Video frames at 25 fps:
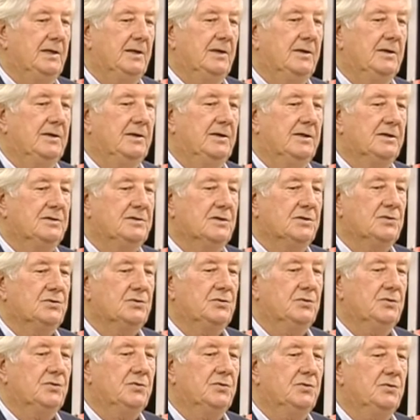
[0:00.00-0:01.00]
dass
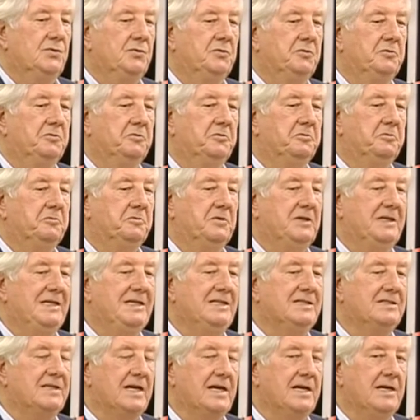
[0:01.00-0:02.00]
also äh, die
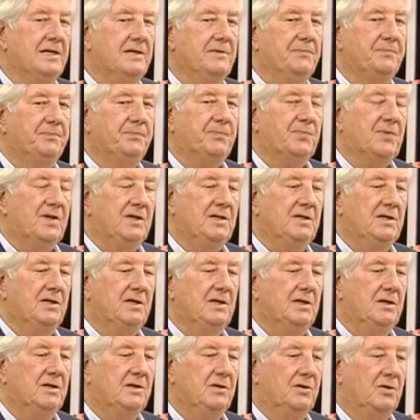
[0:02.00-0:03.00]
Seelen,
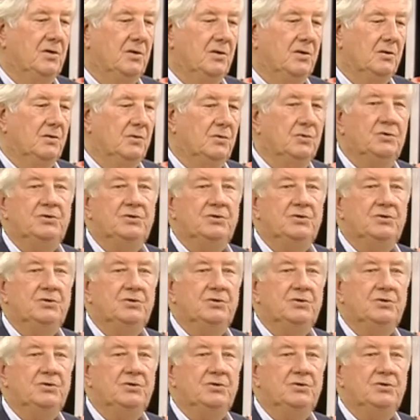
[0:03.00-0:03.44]
die noch einen großen